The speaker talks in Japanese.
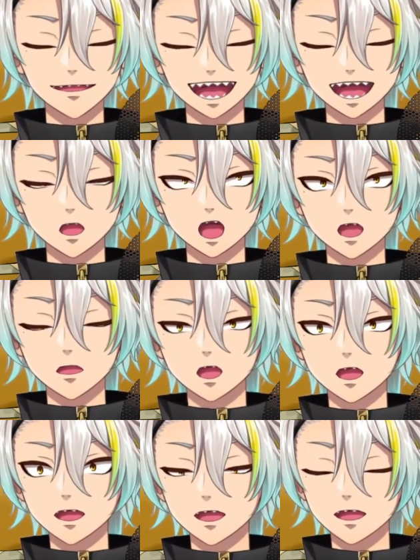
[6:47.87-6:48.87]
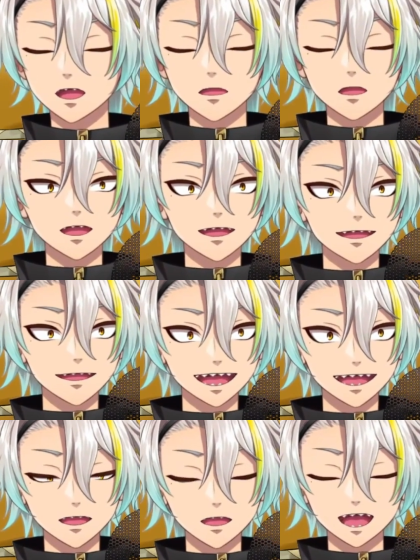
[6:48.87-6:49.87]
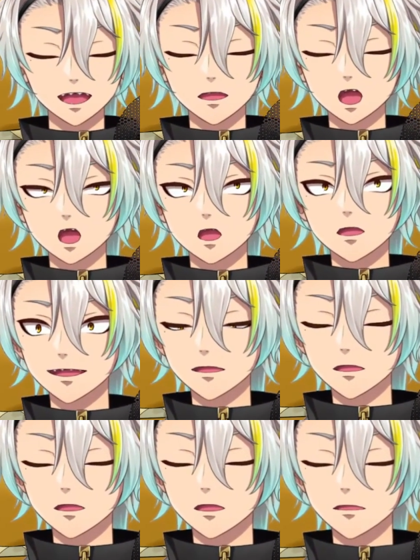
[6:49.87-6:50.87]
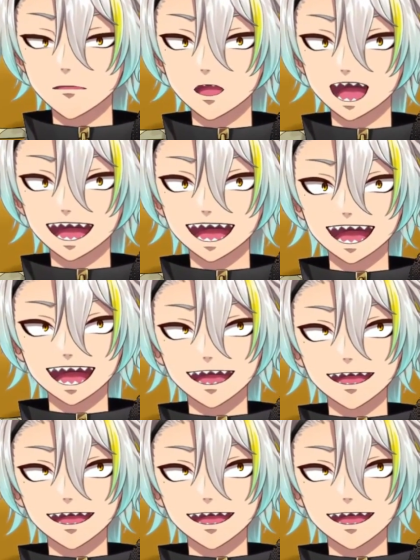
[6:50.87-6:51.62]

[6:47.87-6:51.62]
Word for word: じゃあ俺はこれ信じよう。きっと昨日そういうことしたから、